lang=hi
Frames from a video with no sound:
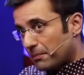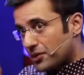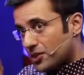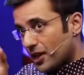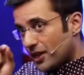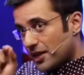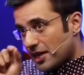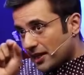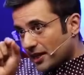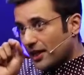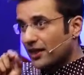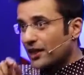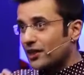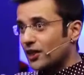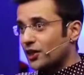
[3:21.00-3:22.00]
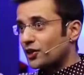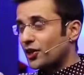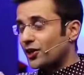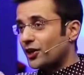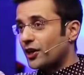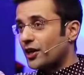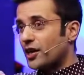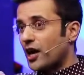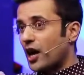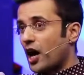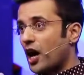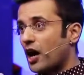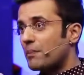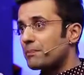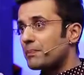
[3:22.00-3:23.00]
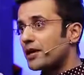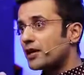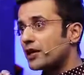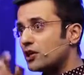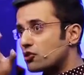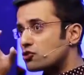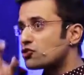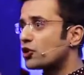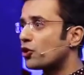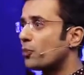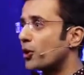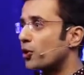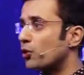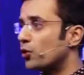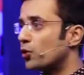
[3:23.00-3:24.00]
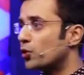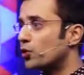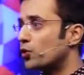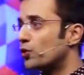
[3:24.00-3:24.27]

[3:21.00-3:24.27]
बजाय एक एक का करने के आप एक इंडस्ट्री को पकड़ो